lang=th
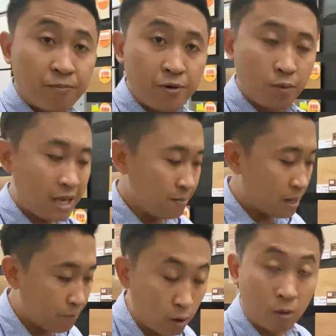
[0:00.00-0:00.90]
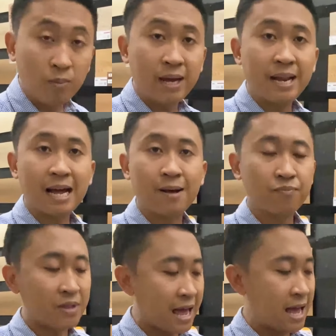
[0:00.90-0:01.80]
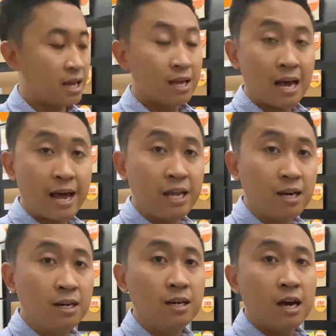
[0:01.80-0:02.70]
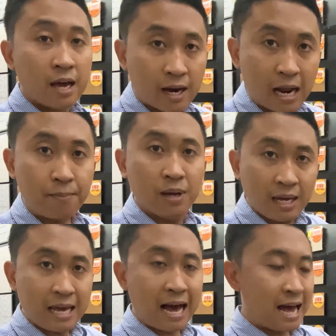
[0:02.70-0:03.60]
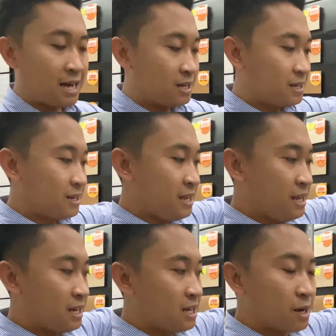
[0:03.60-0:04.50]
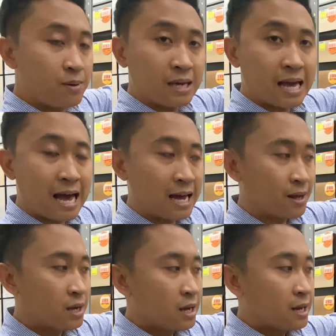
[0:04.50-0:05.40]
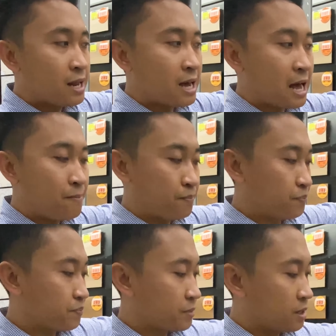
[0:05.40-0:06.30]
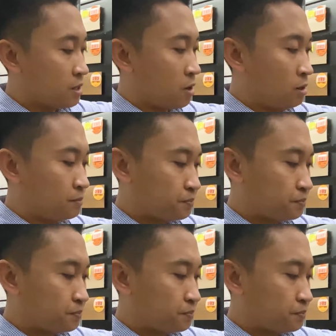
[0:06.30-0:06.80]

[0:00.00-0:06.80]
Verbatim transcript: ฟิลลิ่งเหมือนพรมเลยนะครับ แต่อันนี้คือกระเบื้องยาง นี่คือกระเบื้องยางนะครับ เนาะ